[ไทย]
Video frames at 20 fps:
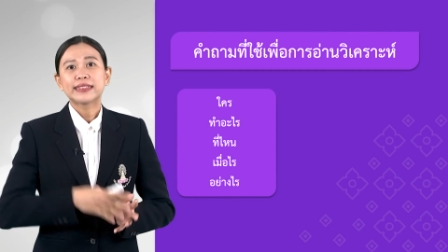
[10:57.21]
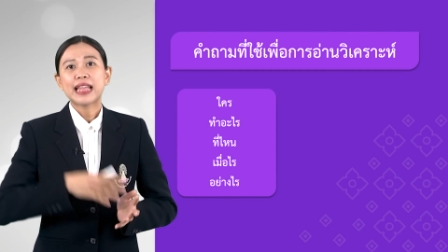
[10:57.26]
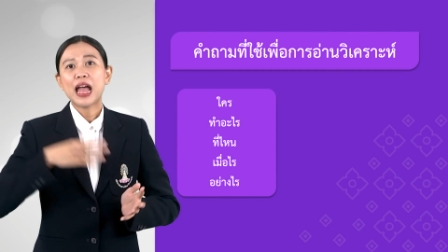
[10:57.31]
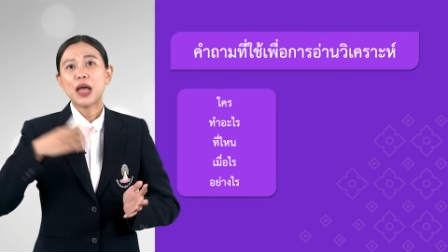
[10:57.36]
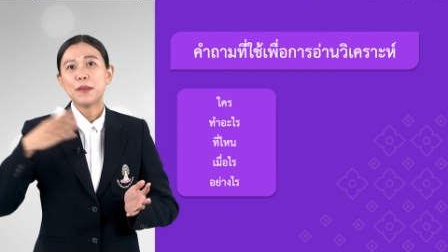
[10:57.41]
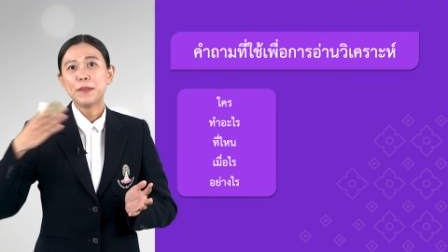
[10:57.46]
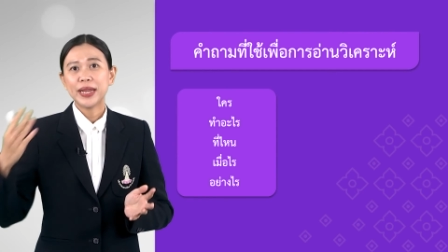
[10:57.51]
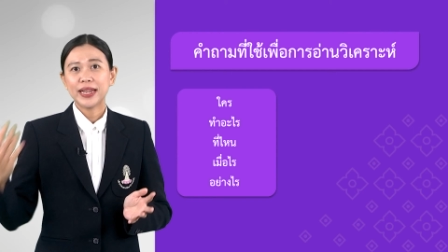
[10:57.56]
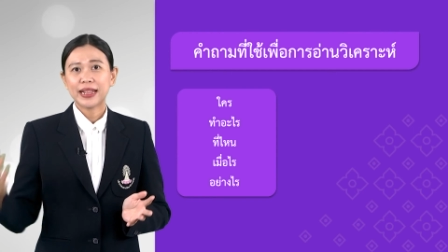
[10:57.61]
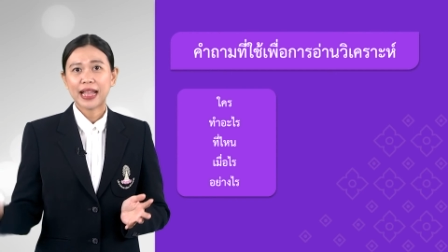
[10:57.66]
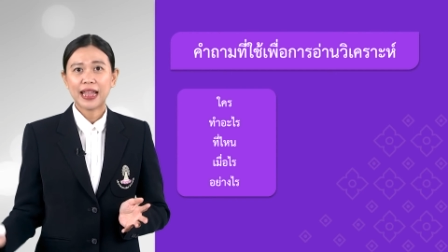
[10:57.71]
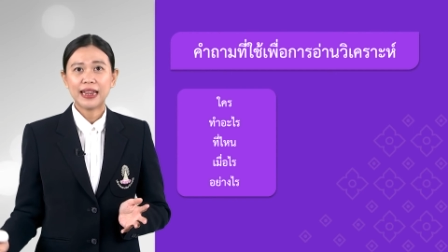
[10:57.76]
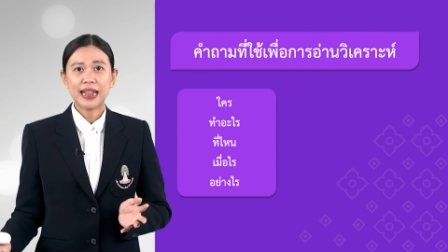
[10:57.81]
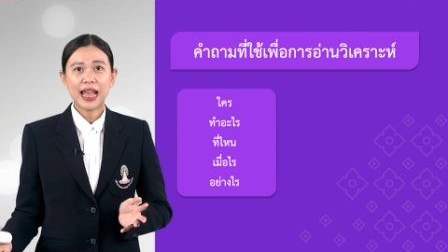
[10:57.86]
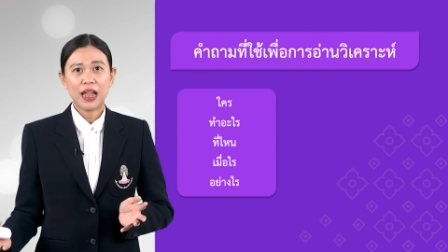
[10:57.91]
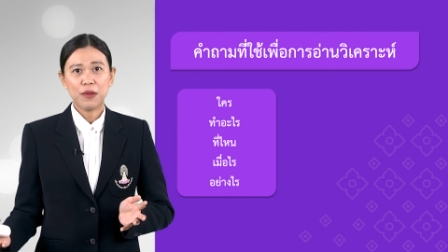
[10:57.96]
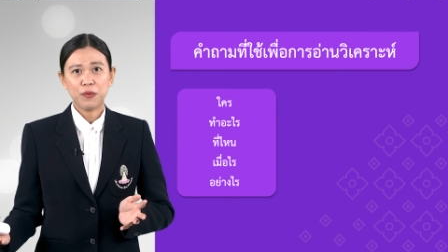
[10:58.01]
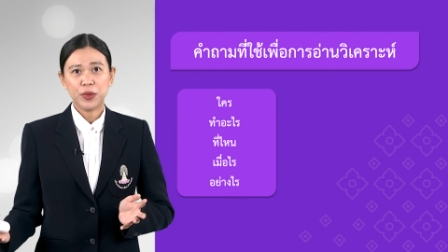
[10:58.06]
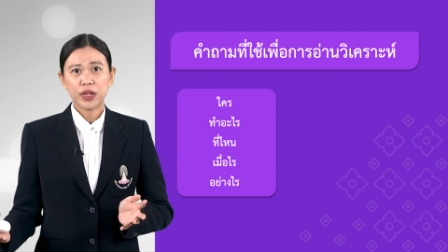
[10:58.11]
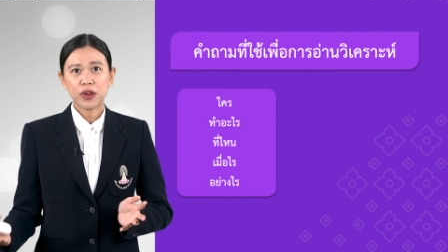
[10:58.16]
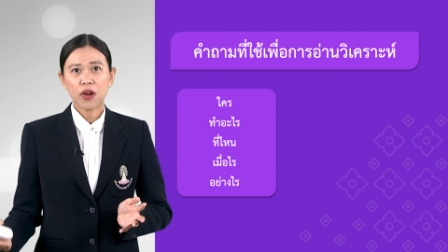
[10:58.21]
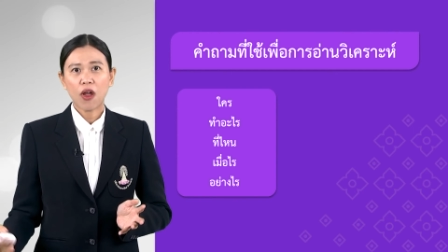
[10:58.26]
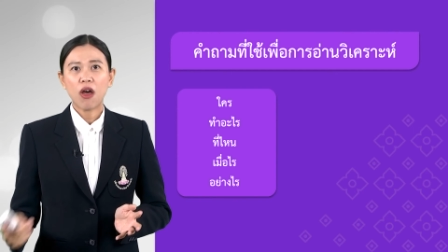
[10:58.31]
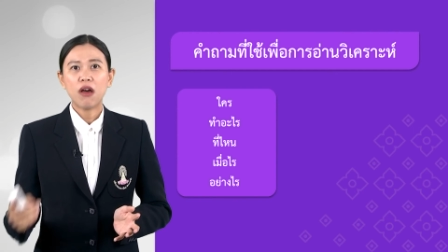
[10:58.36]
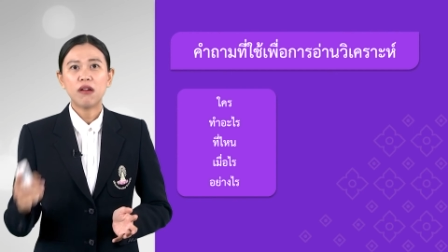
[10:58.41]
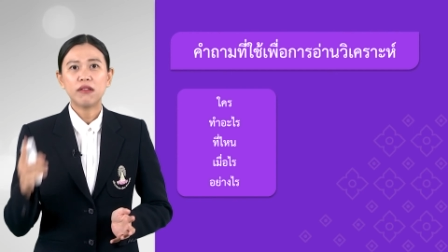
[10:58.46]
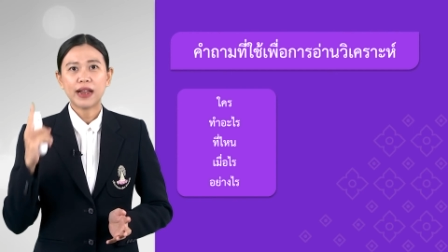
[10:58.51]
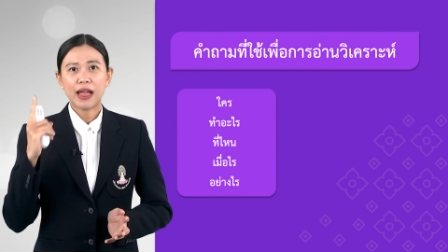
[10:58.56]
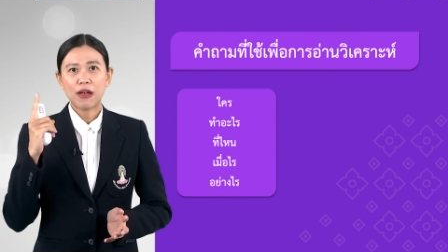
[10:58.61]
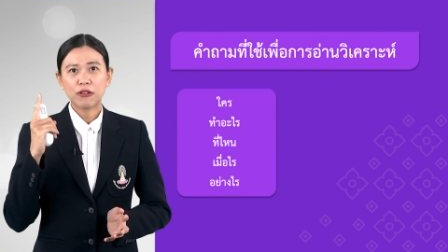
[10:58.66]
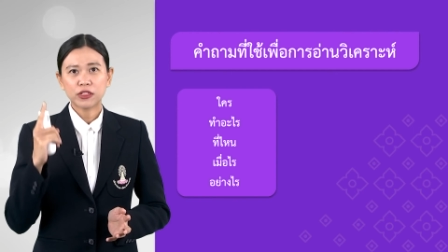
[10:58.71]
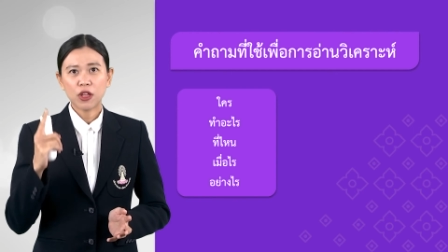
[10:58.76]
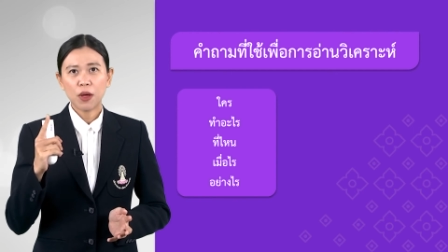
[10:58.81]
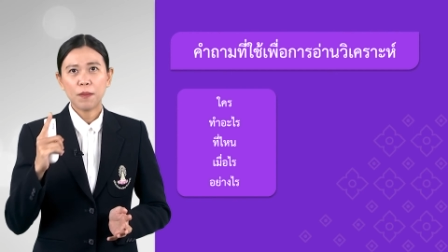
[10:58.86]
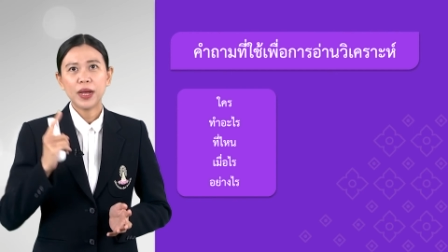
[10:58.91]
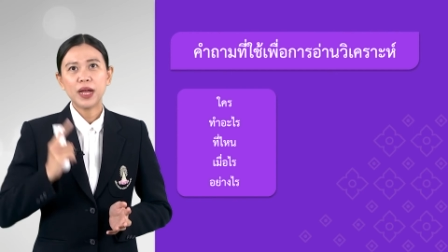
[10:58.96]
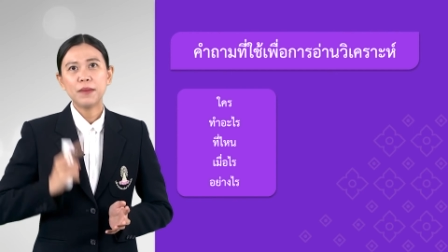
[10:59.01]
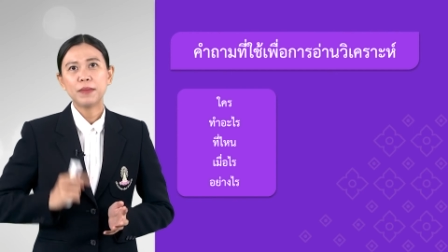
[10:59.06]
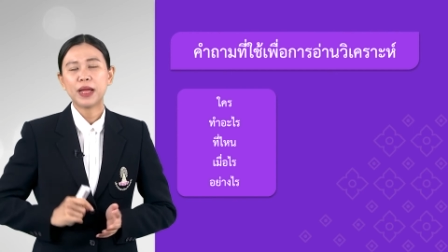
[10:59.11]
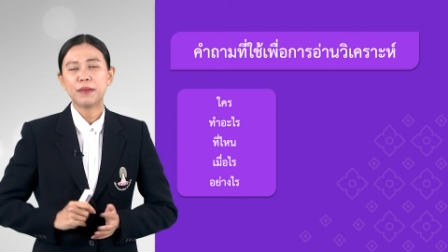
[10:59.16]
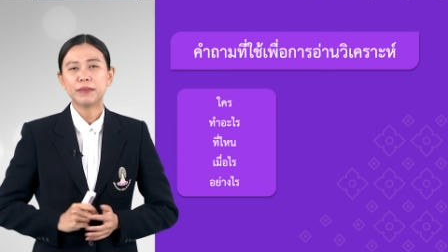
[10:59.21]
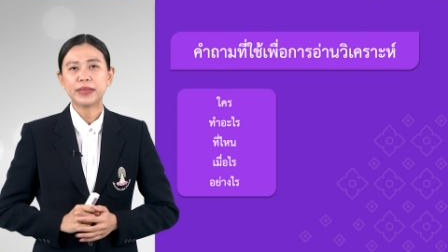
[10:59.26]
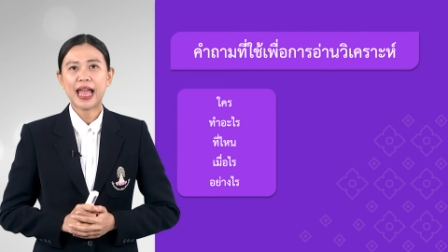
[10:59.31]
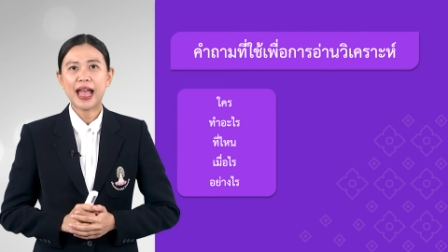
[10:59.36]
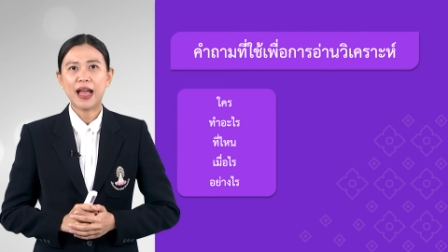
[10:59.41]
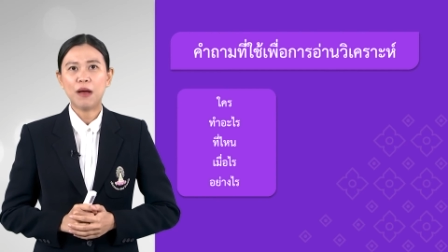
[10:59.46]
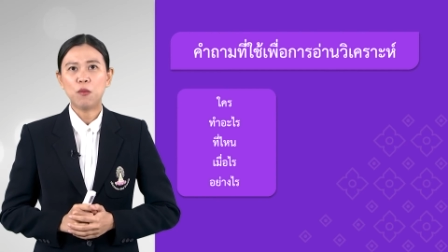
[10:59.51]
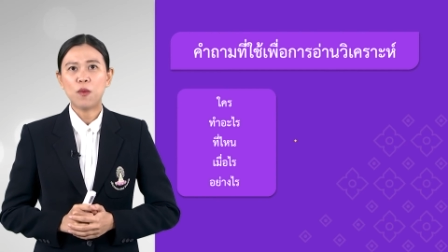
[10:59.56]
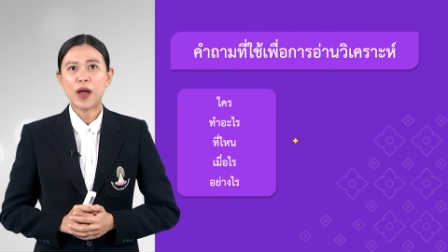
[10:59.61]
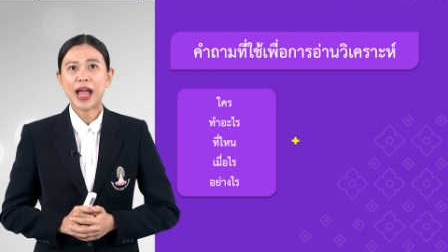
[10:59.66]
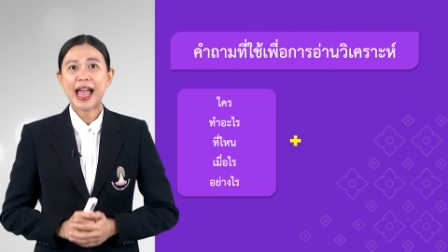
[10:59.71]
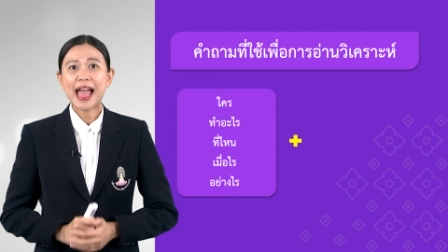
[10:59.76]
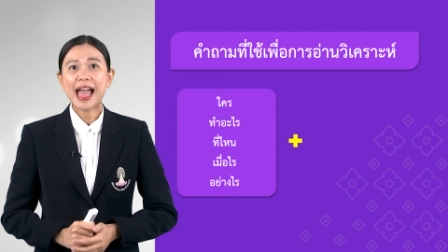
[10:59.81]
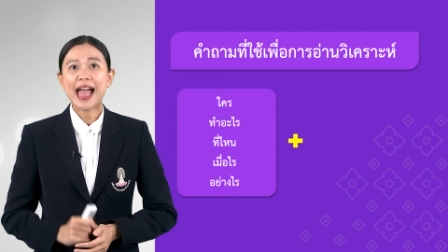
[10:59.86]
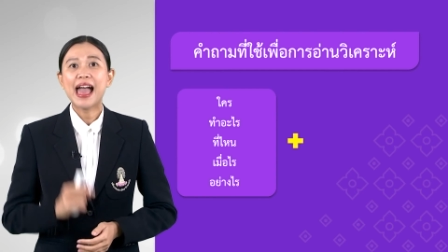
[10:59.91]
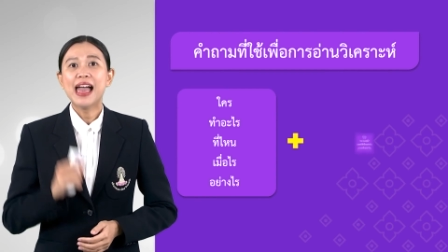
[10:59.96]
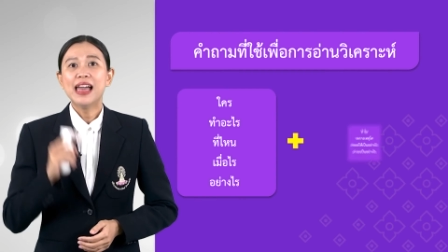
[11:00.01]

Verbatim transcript: ถ้าเป็นการอ่านวิเคราะห์เราต้องเพิ่มคำถามว่า